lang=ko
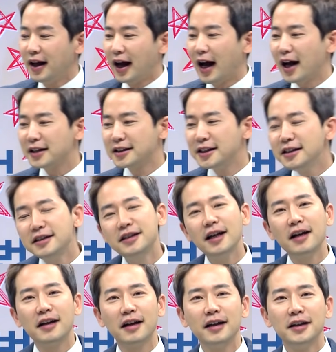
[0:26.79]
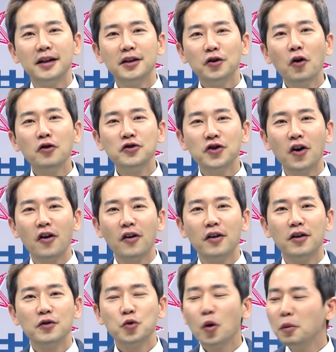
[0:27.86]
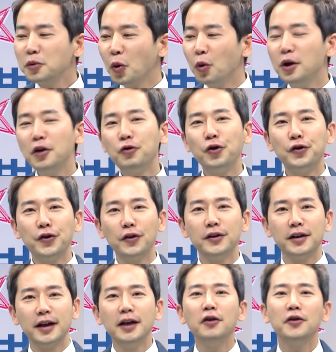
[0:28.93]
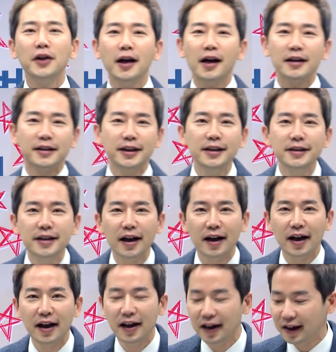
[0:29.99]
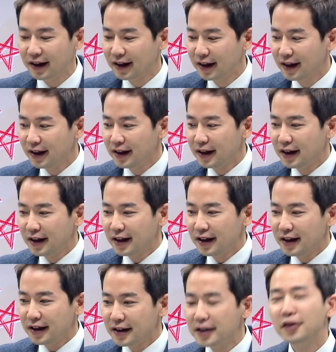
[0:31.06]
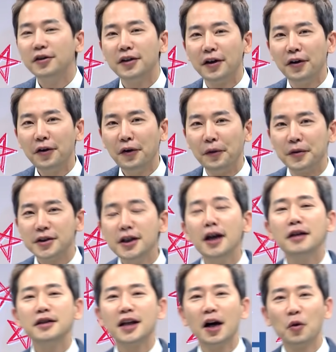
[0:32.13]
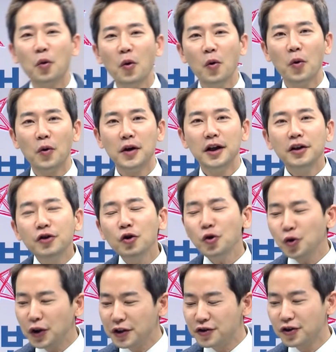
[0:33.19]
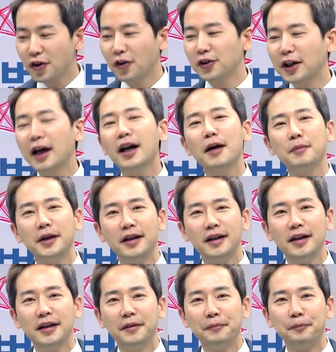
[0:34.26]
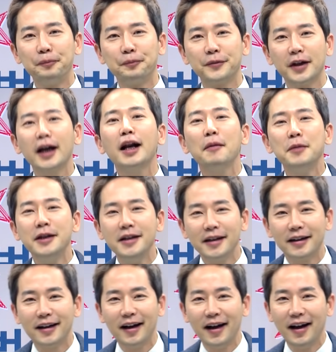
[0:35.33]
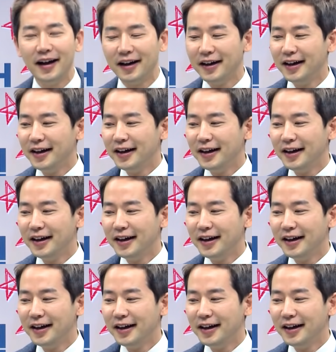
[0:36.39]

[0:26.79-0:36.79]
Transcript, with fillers: 아, 진짜 성적 조금 더 올릴 수 있었는데 이런 생각이 들잖아. 그런데요. 시행착오 있을 수 있죠. 사람이. 사람이니까.